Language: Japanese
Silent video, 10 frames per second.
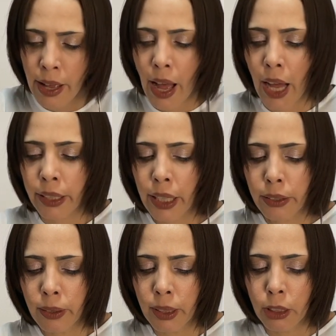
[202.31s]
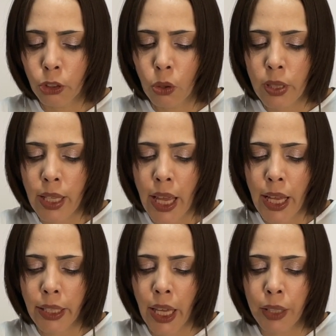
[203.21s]
挙句に女性
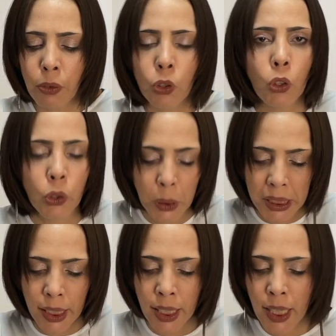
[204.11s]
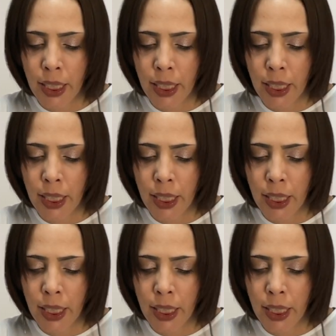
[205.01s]
嫌悪の国、